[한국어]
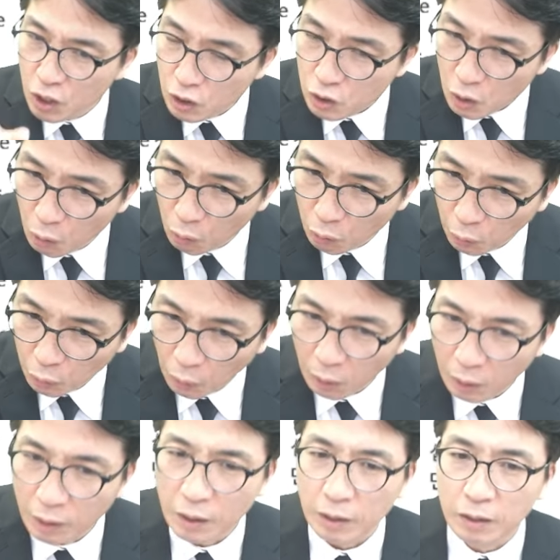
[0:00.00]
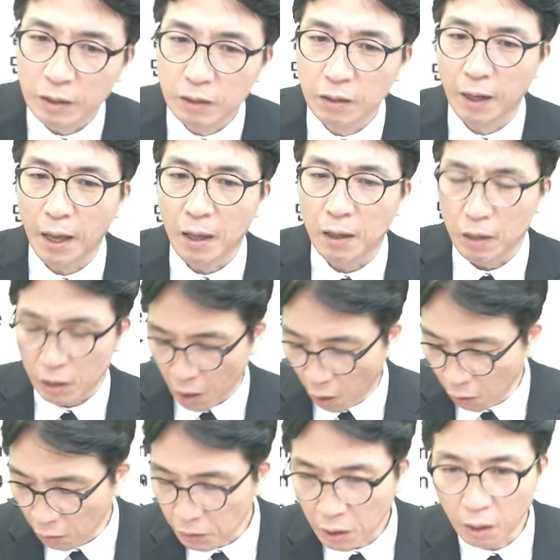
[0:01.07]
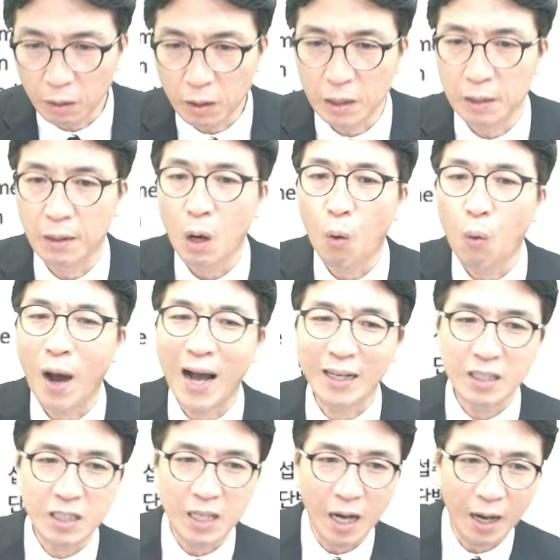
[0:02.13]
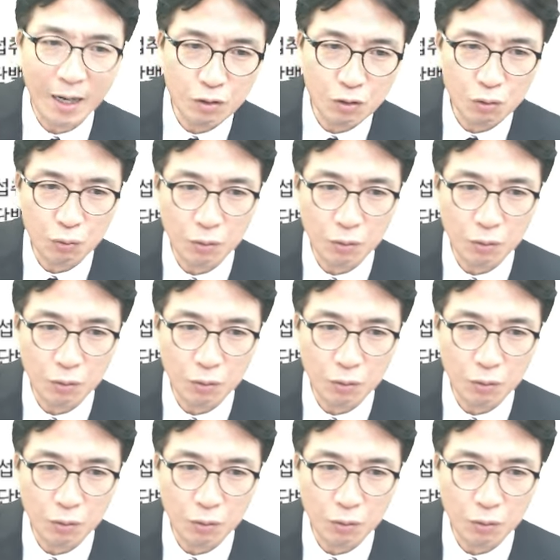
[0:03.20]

지적으로도 그들의 영역을 확장할